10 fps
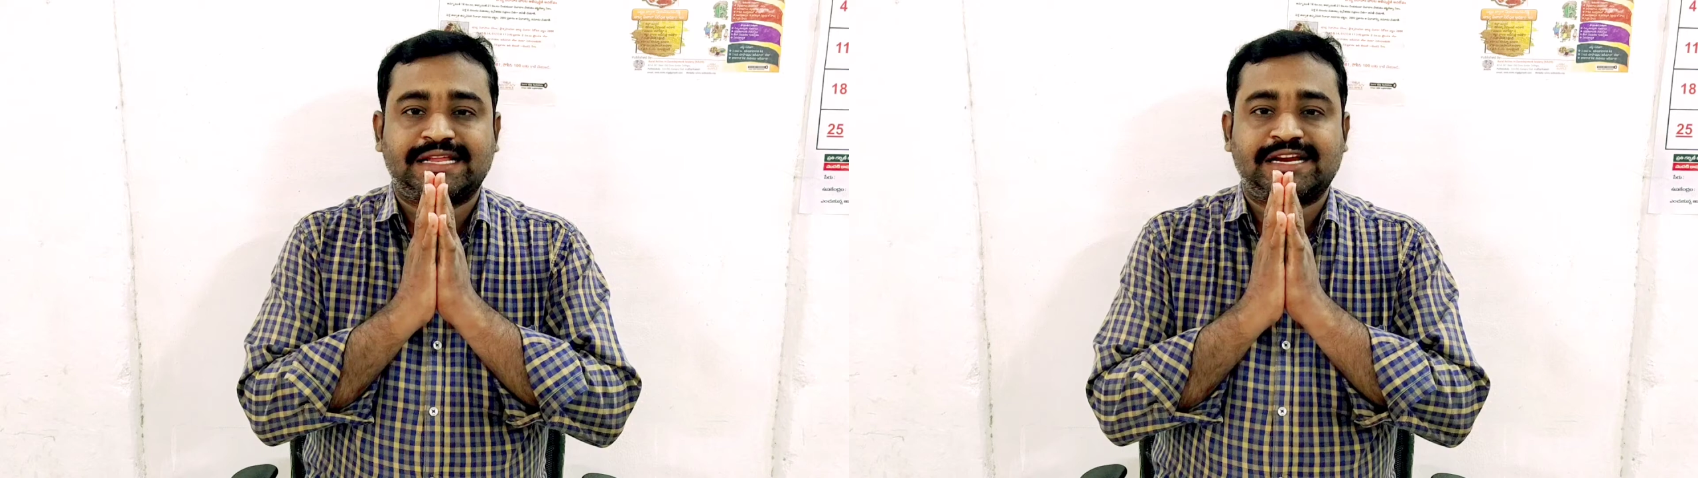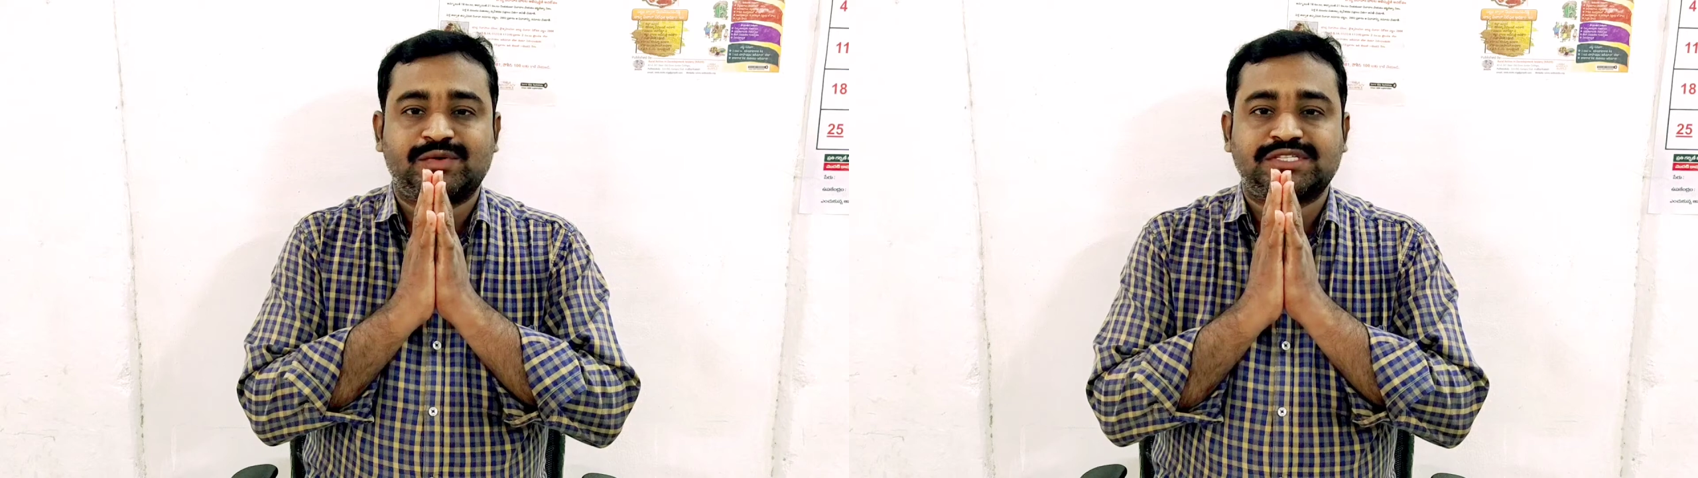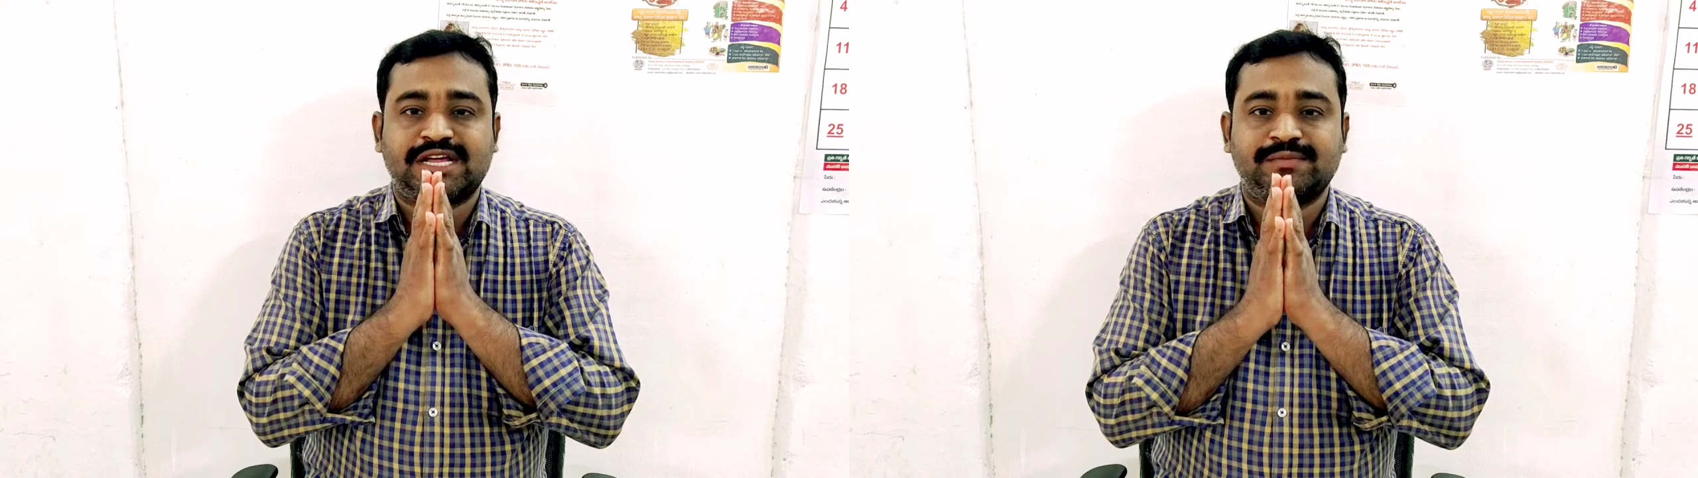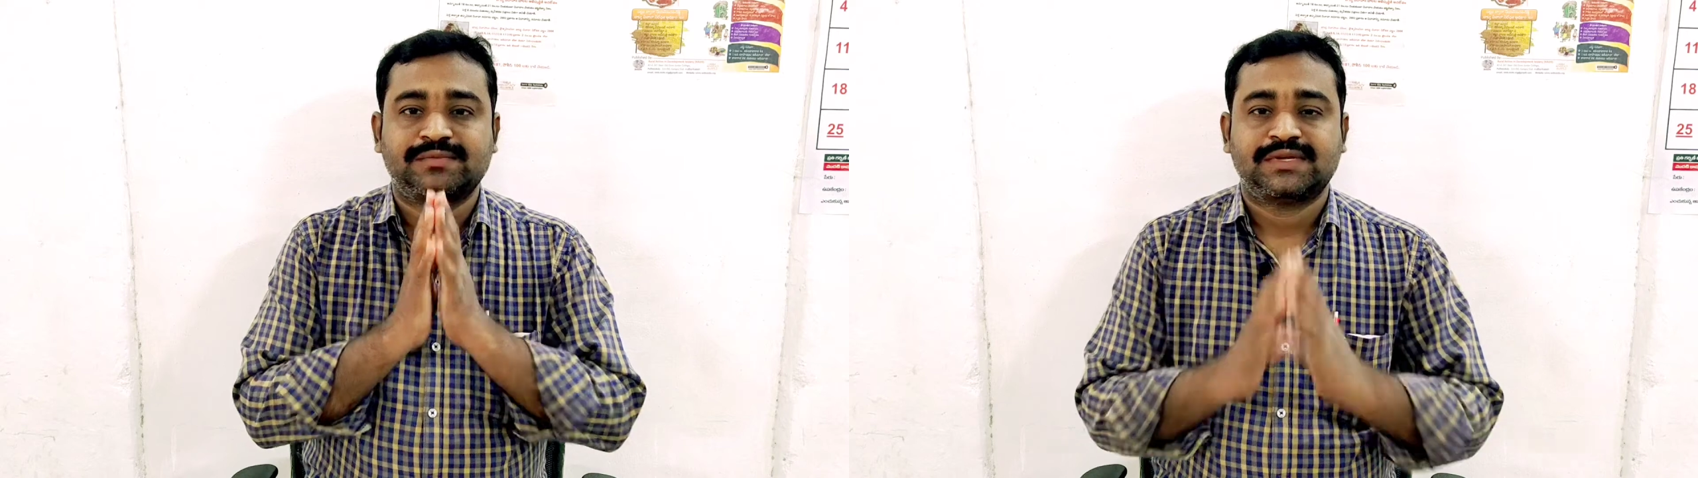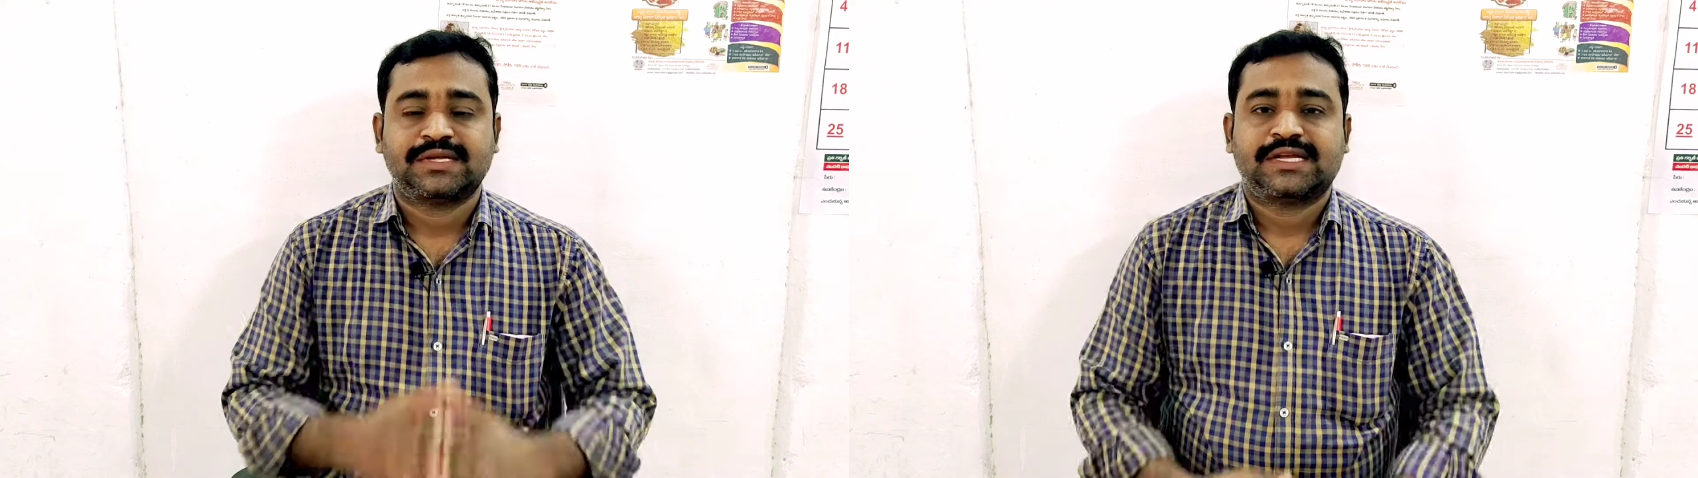అందరికీ నమస్కారం
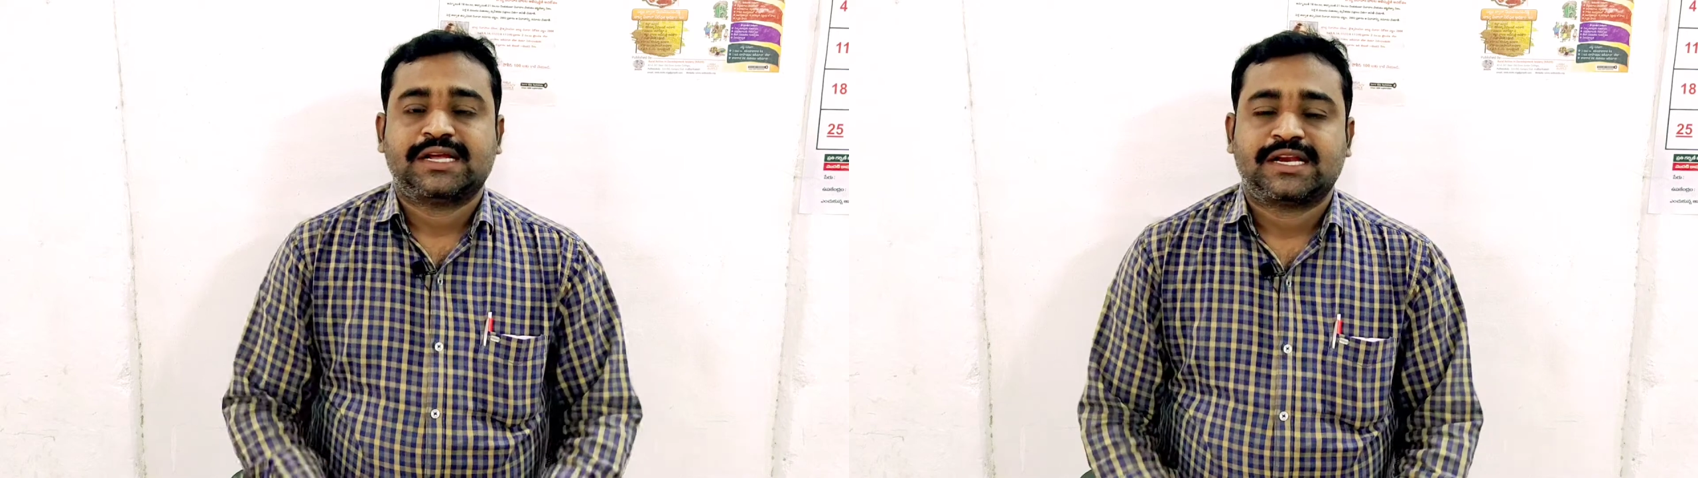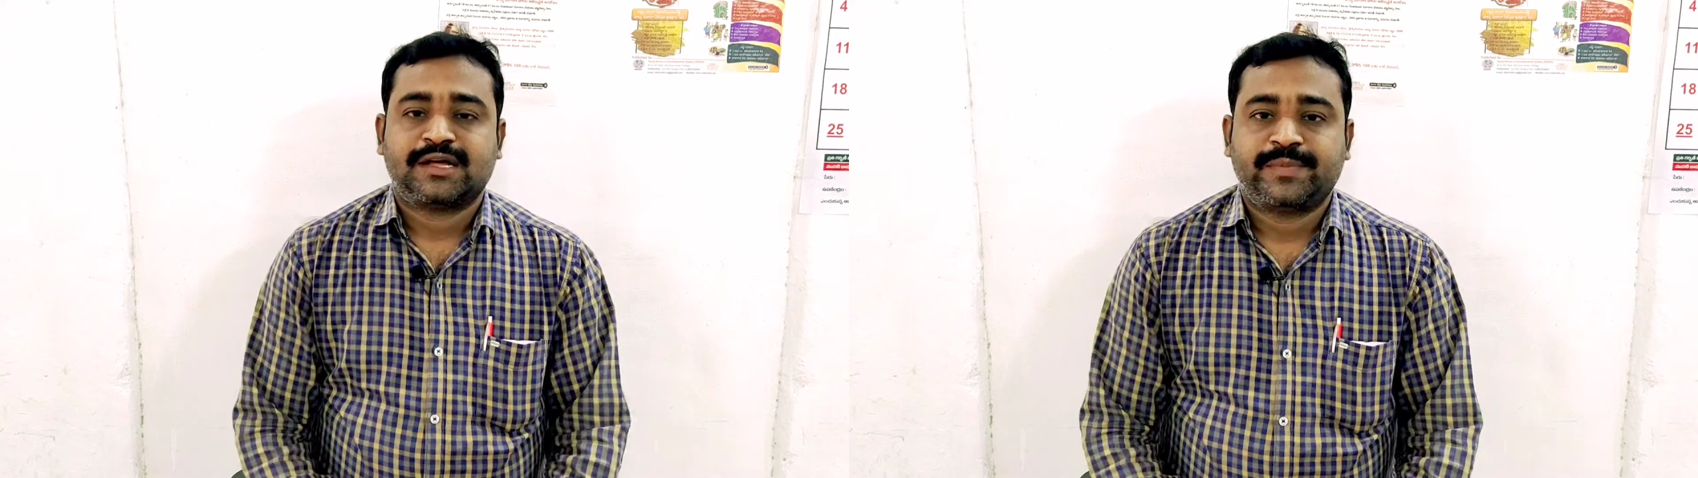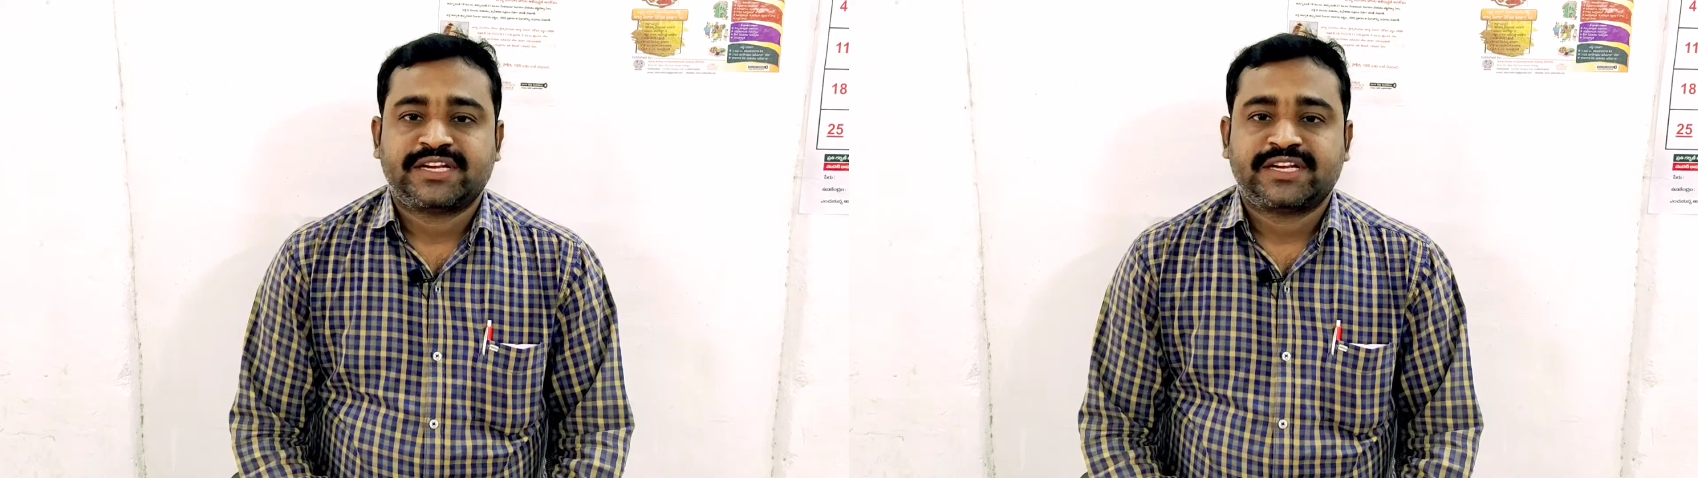నా